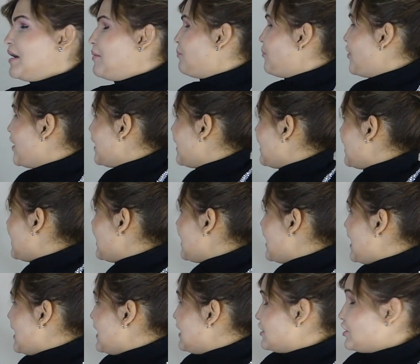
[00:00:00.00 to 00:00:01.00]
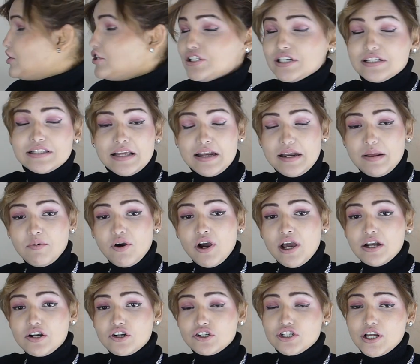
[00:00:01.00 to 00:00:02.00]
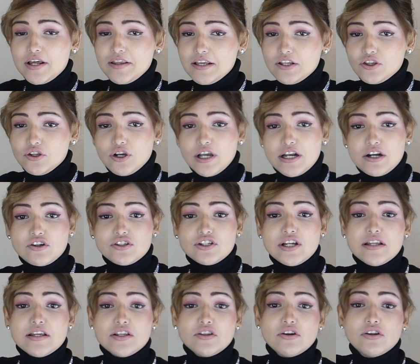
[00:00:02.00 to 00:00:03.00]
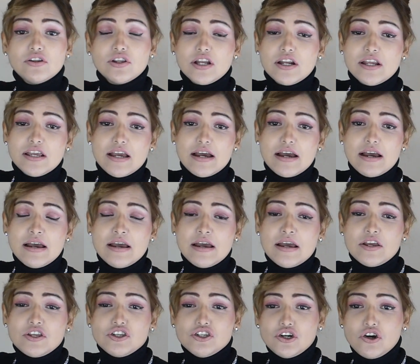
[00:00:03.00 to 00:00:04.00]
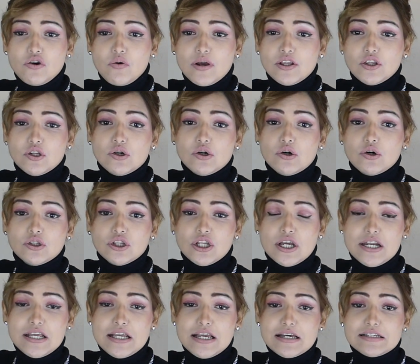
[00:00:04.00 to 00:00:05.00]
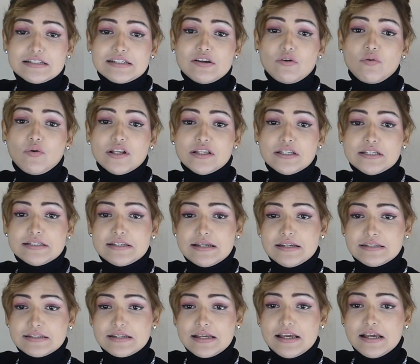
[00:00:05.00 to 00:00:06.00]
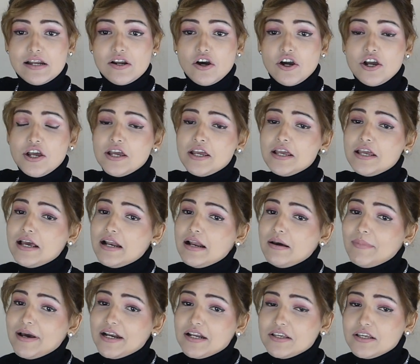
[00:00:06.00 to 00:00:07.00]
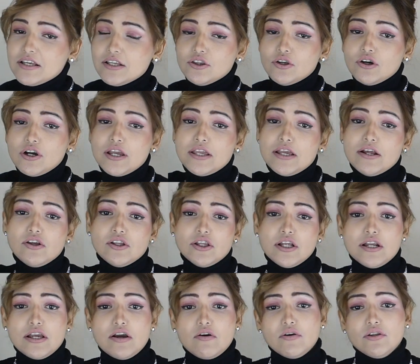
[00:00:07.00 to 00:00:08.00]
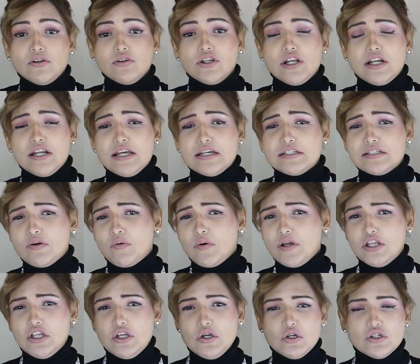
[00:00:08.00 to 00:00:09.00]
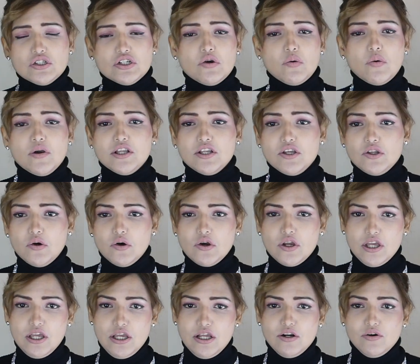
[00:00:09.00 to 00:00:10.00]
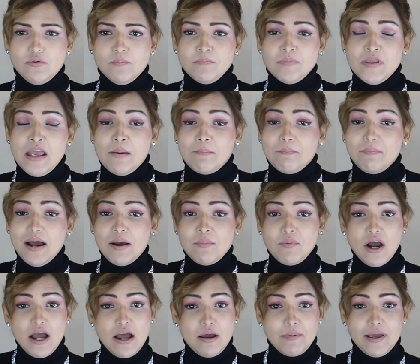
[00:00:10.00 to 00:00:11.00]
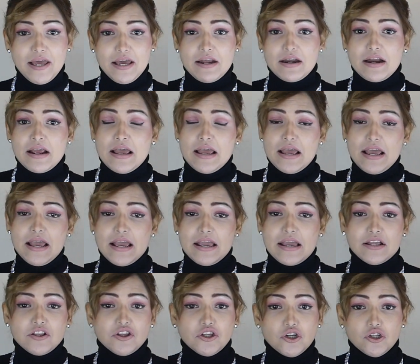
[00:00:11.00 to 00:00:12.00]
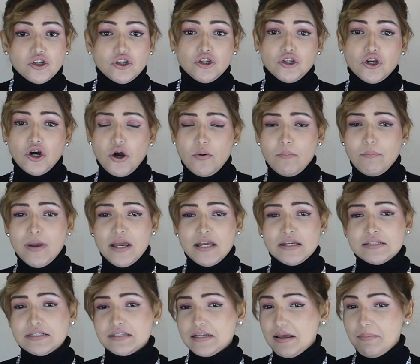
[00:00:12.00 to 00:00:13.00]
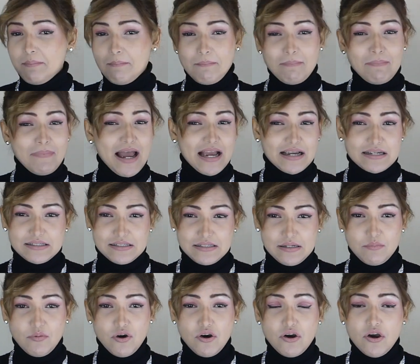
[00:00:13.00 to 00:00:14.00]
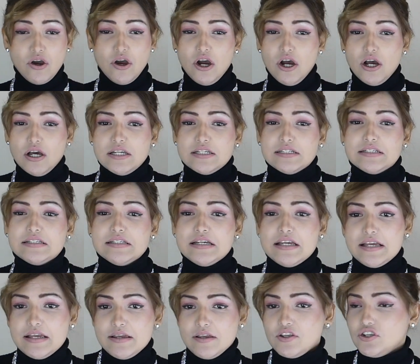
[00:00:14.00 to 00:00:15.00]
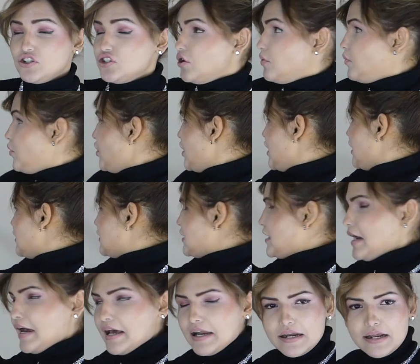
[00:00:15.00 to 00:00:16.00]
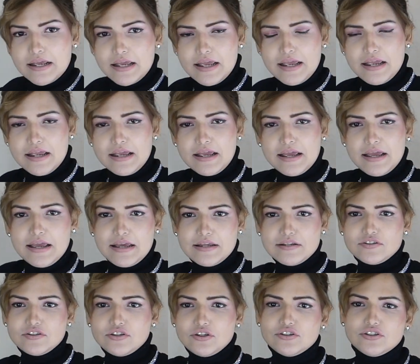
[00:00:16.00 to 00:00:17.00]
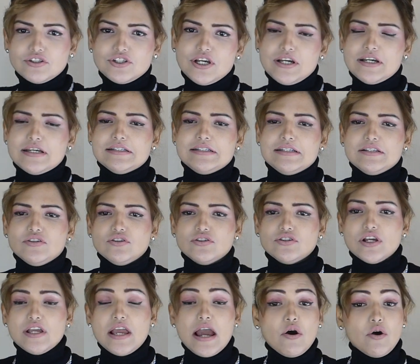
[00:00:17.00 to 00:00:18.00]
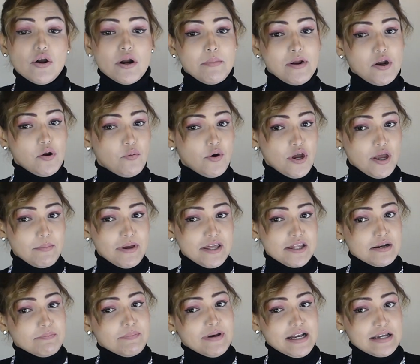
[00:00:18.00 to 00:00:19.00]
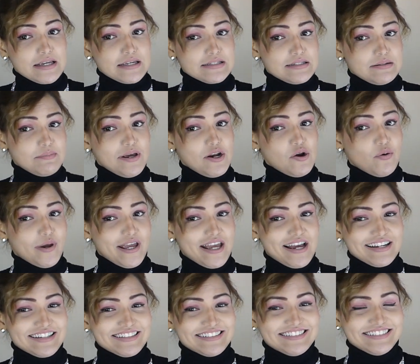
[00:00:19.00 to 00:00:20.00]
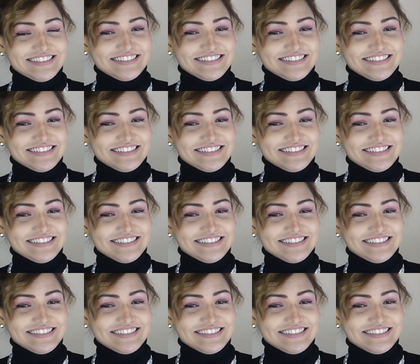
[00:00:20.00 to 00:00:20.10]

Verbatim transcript: Pues ah, entonces tenemos el rosadito, que el rosadito lo tenía yo cuando tenía 56 kilos y el amarillito que yo lo tenía cuando tenía 51, 52 kilos. Vamos a ver en estos dos meses máximo si yo voy a entrar en estos chaquecitos y ahora me los voy a medir para que así me lo vean.